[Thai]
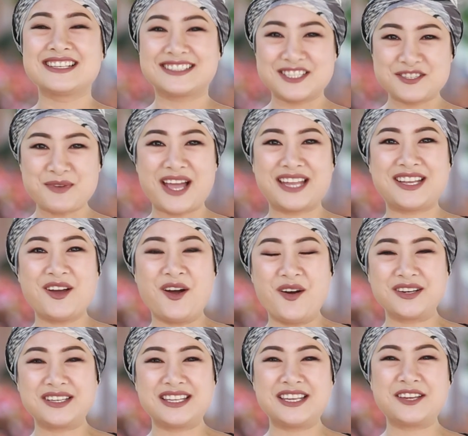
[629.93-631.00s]
ซึ่งภายในห้อ
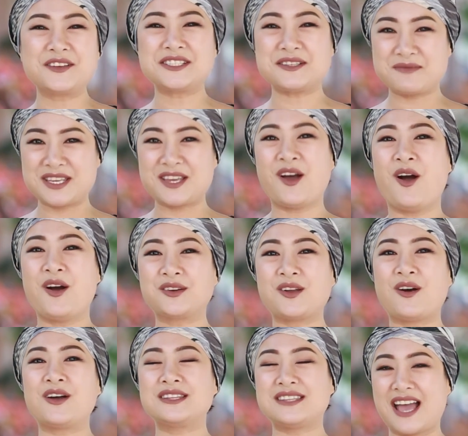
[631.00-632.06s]
งนี้ก็จะมีห้อง
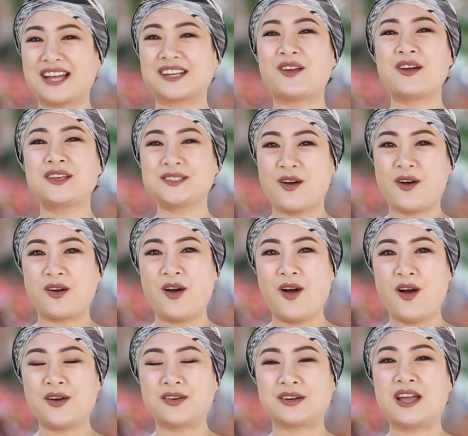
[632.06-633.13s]
นอนอย่างน้อยสอง
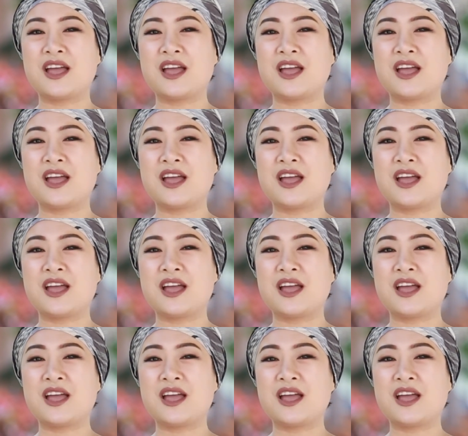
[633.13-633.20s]
ห้อง